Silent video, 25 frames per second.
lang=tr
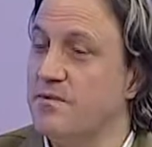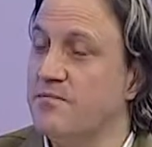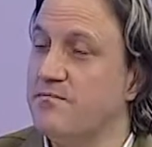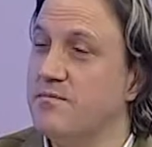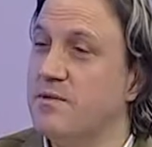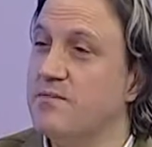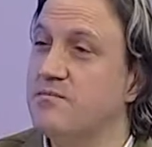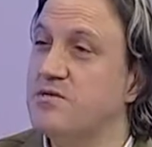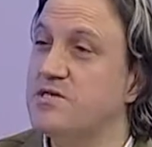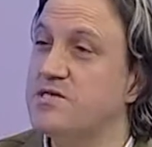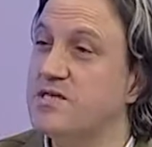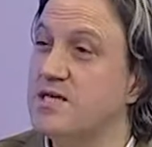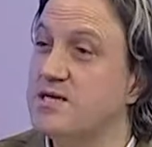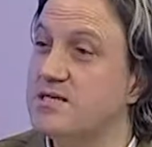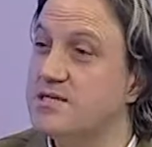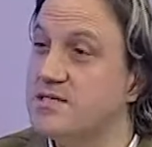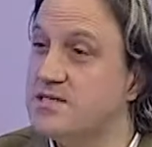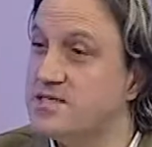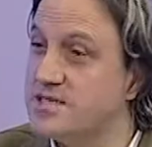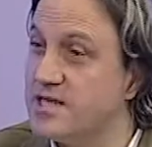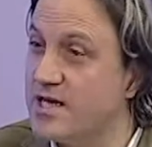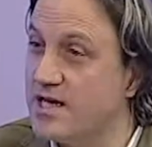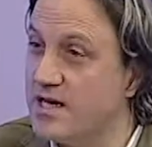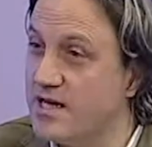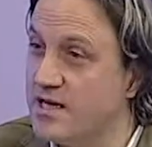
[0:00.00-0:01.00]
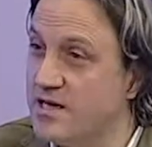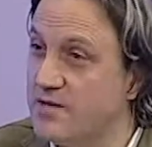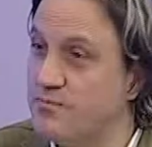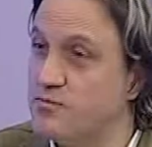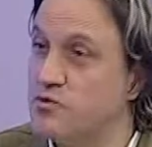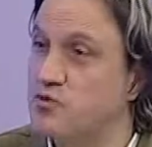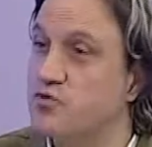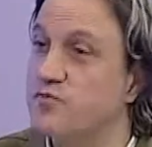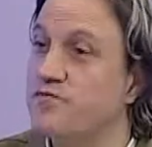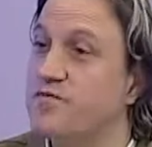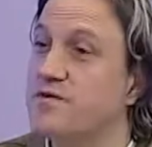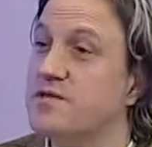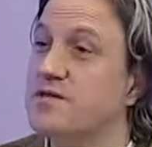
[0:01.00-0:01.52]
inmemiş testise eğilim,
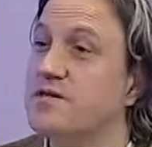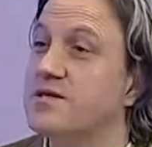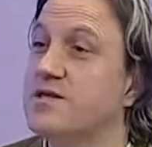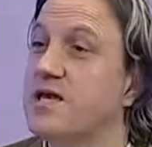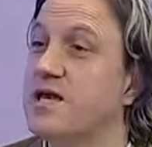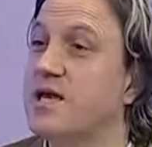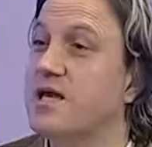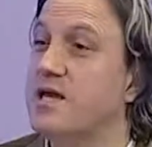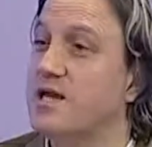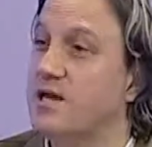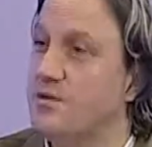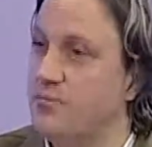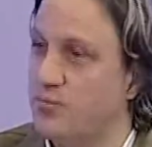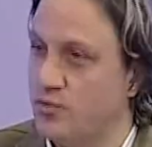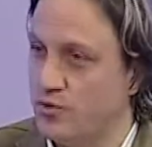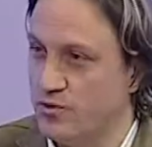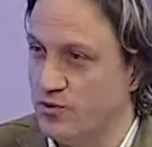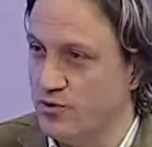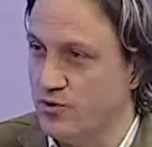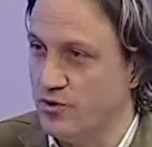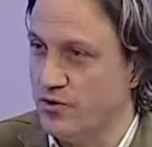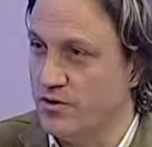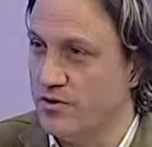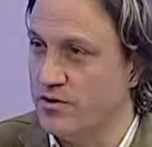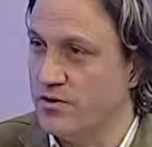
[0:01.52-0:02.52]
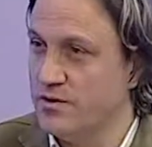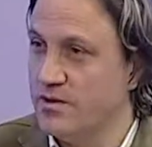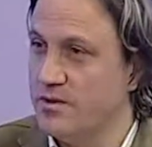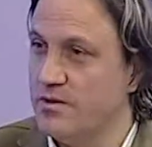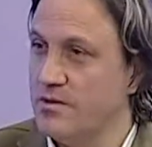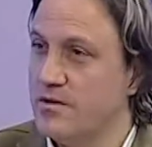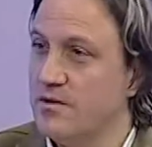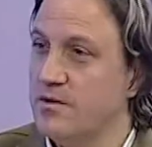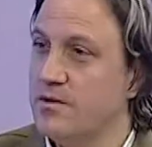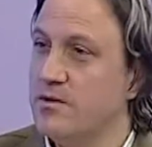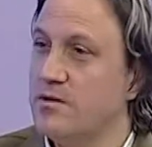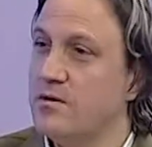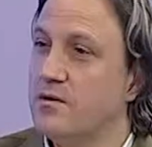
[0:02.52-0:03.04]
su fıtığına eğilim oluyor. Oranları,